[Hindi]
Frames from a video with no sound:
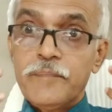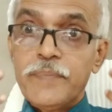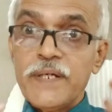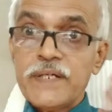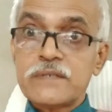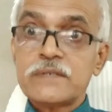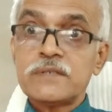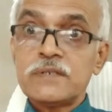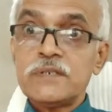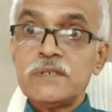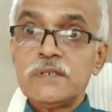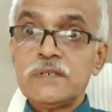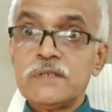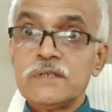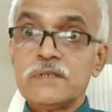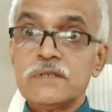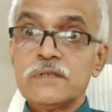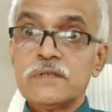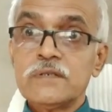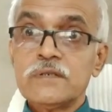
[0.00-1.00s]
व्यक्ति
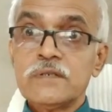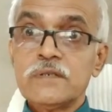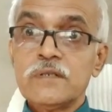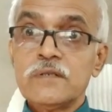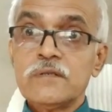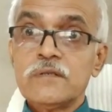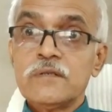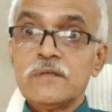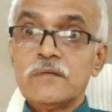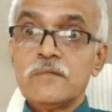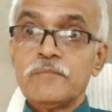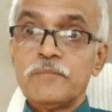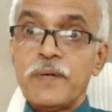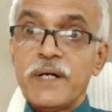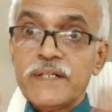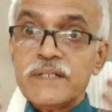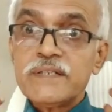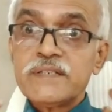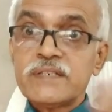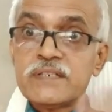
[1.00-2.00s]

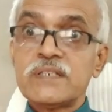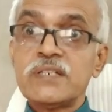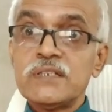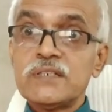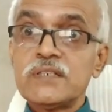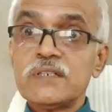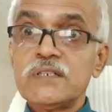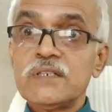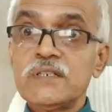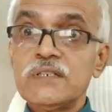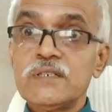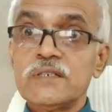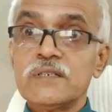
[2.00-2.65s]
परिस्थिति